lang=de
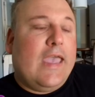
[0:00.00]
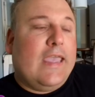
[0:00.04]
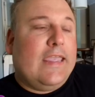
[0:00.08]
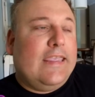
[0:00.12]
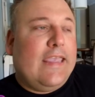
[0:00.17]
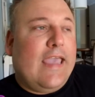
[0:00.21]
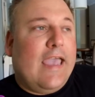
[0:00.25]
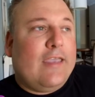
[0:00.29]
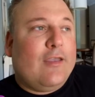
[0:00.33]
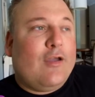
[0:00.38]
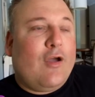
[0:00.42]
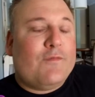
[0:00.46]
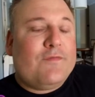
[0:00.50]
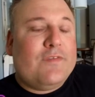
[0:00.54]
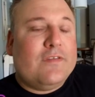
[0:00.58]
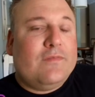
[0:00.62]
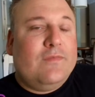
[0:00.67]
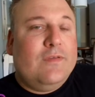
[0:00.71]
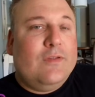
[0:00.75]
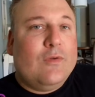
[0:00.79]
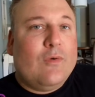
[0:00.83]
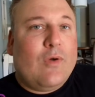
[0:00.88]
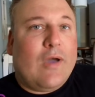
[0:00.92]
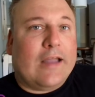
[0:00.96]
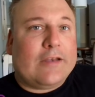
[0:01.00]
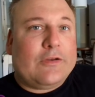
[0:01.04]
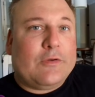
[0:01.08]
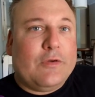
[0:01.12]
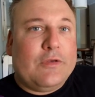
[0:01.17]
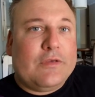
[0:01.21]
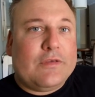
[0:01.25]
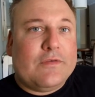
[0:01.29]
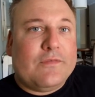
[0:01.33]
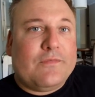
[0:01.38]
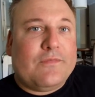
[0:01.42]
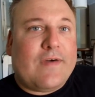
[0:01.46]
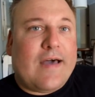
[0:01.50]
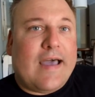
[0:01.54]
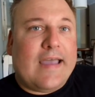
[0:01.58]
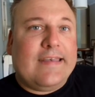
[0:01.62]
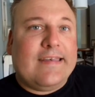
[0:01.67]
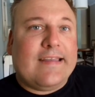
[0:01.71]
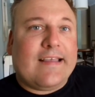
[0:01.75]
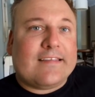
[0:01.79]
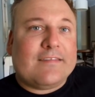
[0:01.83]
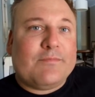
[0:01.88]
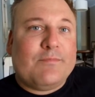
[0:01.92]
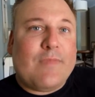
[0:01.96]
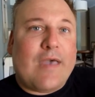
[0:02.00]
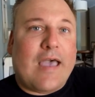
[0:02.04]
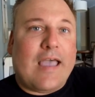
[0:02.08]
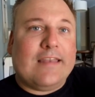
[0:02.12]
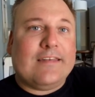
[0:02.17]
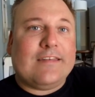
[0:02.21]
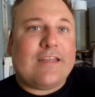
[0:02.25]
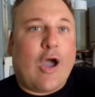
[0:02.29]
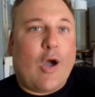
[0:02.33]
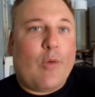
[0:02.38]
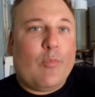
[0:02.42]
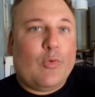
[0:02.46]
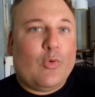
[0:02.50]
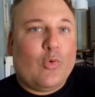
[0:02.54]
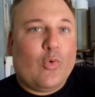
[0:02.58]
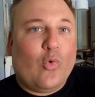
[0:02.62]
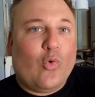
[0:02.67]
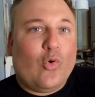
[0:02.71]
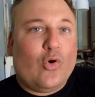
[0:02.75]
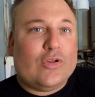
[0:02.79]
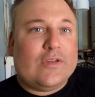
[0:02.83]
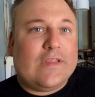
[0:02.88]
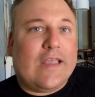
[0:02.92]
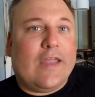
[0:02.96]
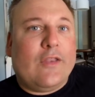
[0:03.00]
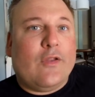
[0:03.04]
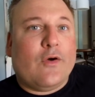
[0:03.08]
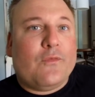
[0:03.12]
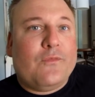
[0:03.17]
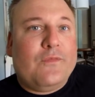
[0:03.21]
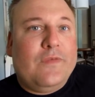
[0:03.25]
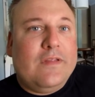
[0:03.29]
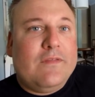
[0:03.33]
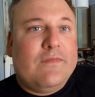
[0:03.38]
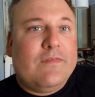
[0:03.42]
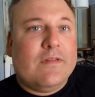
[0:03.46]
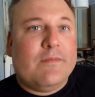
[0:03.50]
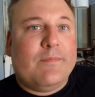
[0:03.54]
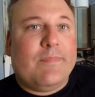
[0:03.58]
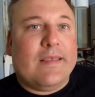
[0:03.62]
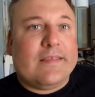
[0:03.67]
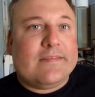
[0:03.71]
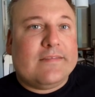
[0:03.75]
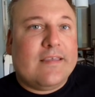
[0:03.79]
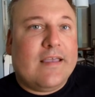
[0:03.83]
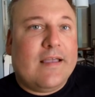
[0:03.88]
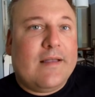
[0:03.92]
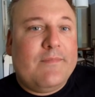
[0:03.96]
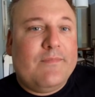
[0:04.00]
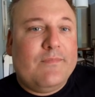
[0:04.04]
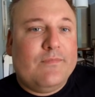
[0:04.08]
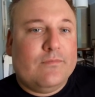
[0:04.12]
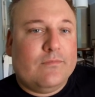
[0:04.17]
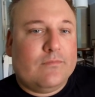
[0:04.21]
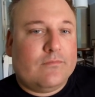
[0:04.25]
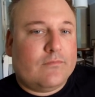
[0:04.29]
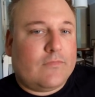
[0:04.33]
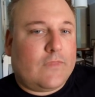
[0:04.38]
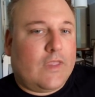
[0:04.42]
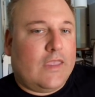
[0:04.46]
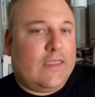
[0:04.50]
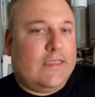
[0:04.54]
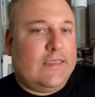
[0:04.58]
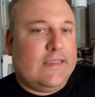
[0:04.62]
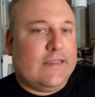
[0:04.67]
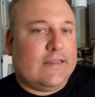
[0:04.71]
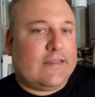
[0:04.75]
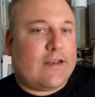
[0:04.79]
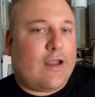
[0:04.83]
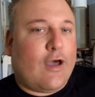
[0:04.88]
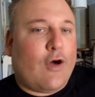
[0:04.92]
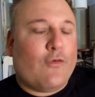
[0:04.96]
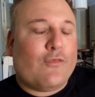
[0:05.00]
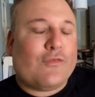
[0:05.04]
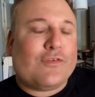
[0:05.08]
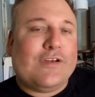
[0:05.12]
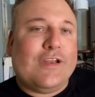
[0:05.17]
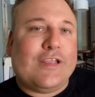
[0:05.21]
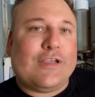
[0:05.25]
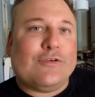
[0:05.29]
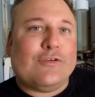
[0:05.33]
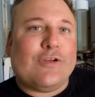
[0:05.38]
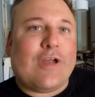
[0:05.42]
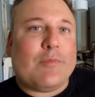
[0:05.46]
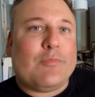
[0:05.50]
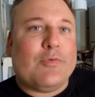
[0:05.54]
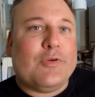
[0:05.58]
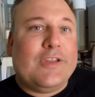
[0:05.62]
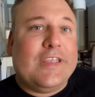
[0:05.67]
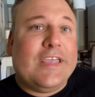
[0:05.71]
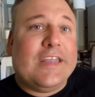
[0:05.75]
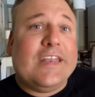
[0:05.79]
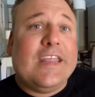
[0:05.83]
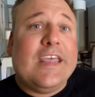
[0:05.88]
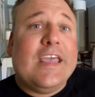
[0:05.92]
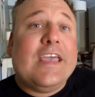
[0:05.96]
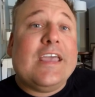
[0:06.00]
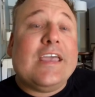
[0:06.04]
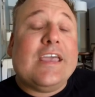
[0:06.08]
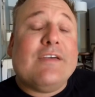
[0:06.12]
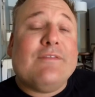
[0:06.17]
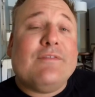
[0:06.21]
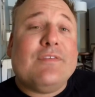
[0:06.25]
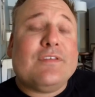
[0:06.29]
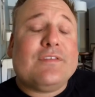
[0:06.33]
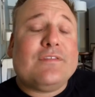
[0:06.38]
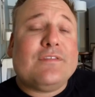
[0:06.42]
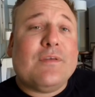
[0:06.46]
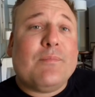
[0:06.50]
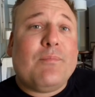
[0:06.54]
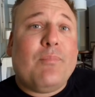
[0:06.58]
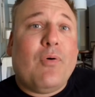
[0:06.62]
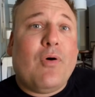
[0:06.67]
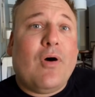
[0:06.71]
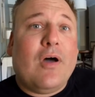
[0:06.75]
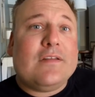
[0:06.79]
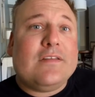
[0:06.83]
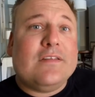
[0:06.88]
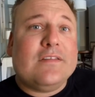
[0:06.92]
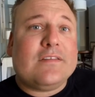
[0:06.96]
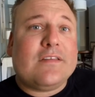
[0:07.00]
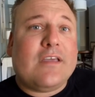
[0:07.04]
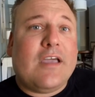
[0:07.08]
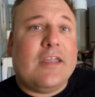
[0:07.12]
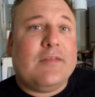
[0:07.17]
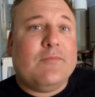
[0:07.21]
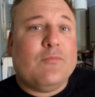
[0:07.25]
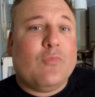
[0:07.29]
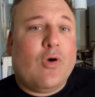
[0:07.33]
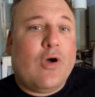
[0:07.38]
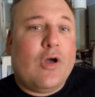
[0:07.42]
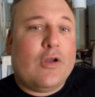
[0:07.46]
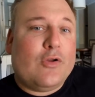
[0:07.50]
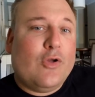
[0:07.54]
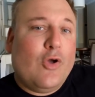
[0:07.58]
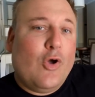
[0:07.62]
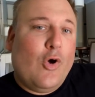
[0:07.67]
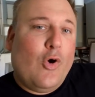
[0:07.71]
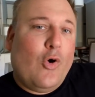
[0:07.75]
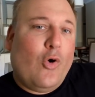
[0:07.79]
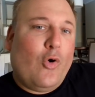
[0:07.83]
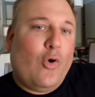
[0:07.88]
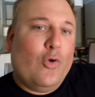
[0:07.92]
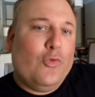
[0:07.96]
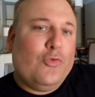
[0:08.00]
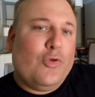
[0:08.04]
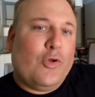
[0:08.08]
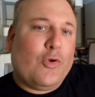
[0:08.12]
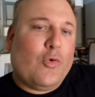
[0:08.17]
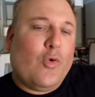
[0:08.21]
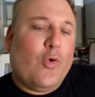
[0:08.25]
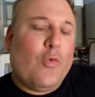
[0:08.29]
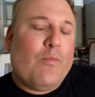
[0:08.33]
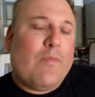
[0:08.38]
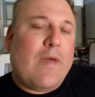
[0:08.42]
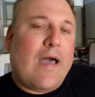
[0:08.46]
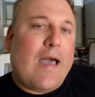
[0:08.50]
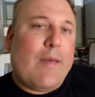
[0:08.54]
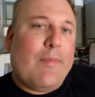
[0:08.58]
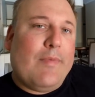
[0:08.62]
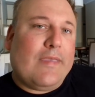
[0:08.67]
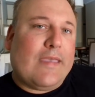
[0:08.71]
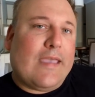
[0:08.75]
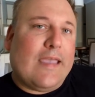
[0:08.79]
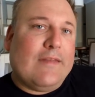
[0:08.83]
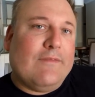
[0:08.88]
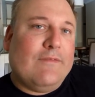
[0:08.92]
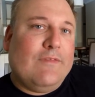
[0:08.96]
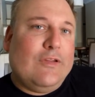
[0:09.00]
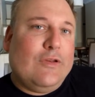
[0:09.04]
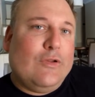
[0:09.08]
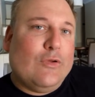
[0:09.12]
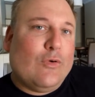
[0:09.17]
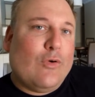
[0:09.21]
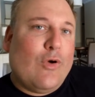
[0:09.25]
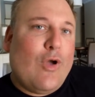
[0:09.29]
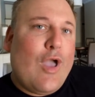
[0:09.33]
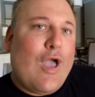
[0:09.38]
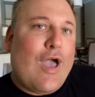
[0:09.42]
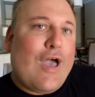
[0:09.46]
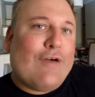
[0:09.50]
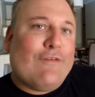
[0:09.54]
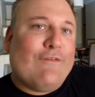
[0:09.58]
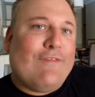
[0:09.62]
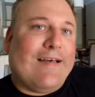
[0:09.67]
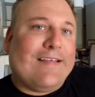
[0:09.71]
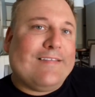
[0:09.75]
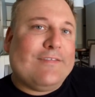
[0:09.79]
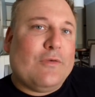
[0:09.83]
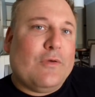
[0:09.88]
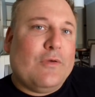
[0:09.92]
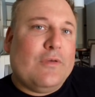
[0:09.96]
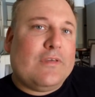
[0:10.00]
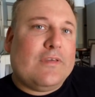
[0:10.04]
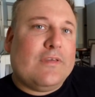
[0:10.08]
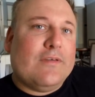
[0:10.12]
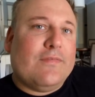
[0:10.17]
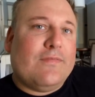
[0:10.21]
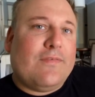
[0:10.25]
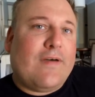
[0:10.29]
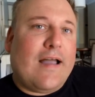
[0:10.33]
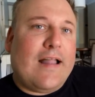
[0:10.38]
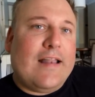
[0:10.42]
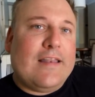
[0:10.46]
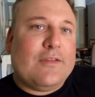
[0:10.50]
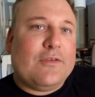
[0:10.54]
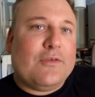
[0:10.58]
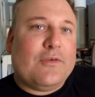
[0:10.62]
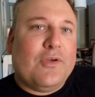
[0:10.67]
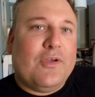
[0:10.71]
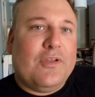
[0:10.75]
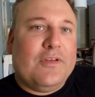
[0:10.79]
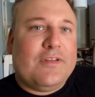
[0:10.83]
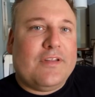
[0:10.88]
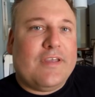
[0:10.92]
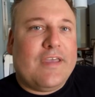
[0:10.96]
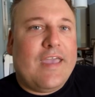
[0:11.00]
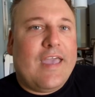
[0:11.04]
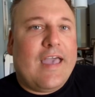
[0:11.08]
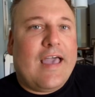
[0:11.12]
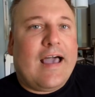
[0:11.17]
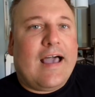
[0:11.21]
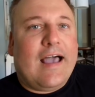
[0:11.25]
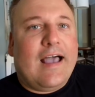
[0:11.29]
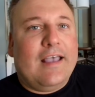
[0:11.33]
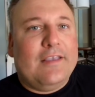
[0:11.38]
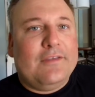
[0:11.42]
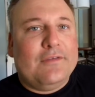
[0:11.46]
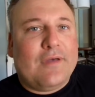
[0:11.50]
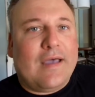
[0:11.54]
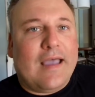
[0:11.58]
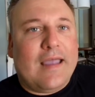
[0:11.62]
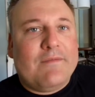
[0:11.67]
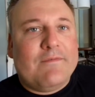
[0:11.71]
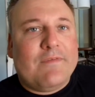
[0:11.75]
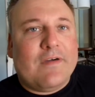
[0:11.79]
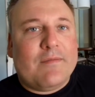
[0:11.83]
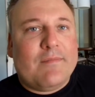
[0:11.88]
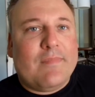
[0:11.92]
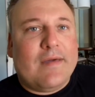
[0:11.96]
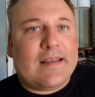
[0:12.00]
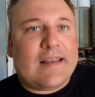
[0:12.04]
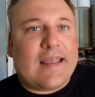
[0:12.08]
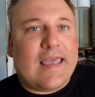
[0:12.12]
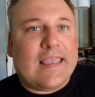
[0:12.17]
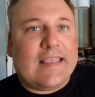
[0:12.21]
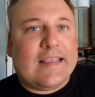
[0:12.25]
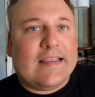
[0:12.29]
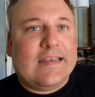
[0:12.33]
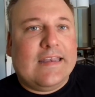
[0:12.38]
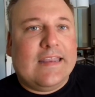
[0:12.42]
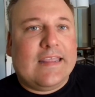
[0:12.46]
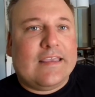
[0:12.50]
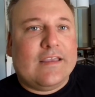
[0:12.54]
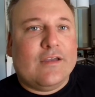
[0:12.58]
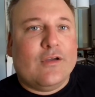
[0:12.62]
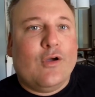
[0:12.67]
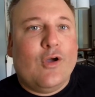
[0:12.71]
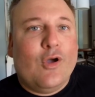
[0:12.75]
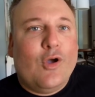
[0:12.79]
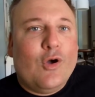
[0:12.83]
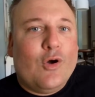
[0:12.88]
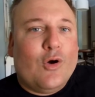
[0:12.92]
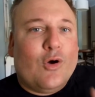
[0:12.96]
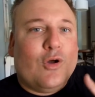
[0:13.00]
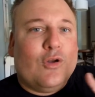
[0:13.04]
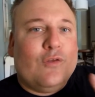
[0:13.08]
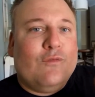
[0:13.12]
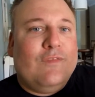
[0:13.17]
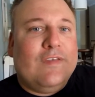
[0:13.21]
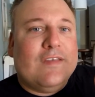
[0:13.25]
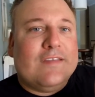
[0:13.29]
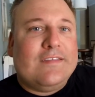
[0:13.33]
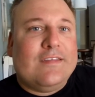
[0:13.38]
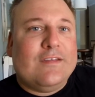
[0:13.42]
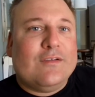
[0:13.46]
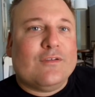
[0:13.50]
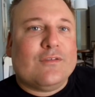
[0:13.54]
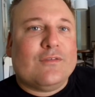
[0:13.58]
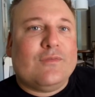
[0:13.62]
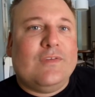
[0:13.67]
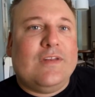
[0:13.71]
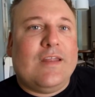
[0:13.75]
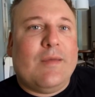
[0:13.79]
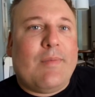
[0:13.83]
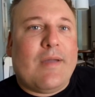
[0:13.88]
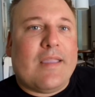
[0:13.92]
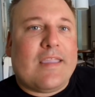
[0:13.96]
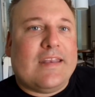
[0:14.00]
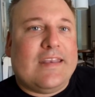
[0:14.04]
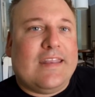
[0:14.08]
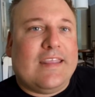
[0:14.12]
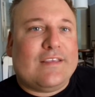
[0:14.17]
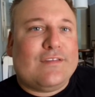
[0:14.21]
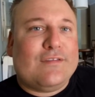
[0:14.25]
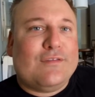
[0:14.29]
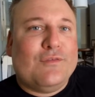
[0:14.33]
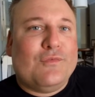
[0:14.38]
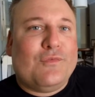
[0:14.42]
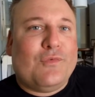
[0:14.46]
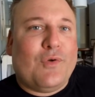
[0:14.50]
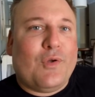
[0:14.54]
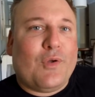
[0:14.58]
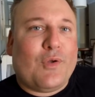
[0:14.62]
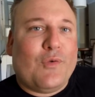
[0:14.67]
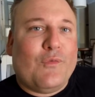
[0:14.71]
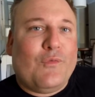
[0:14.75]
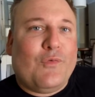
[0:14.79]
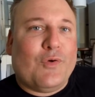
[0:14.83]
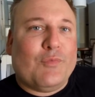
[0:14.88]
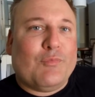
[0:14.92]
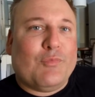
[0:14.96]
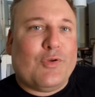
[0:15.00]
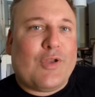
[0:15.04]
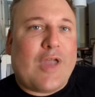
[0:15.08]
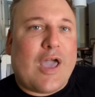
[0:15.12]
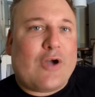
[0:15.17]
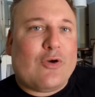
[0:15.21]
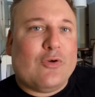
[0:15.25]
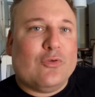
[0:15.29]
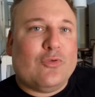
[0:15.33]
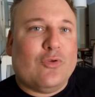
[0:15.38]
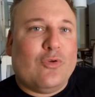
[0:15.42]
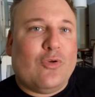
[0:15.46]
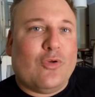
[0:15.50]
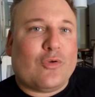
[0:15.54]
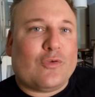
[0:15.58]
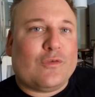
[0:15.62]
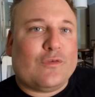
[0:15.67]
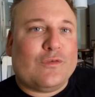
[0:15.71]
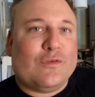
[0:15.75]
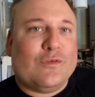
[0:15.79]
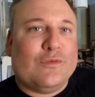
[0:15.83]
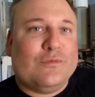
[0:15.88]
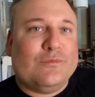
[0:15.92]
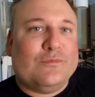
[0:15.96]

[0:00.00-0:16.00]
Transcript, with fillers: Ja, ich hoffe, das Video hat euch gefallen. Lasst mir einen Daumen hoch da, noch viel, viel besser. Hier draufklicken und abonnieren. Ihr wisst, Support ist kein Mord. Und dort oben habe ich ein Video, was euch gefallen könnte. Also einfach mal reinklicken und wir sehen uns wieder bei der nächsten Folge von Monaco Deluxe.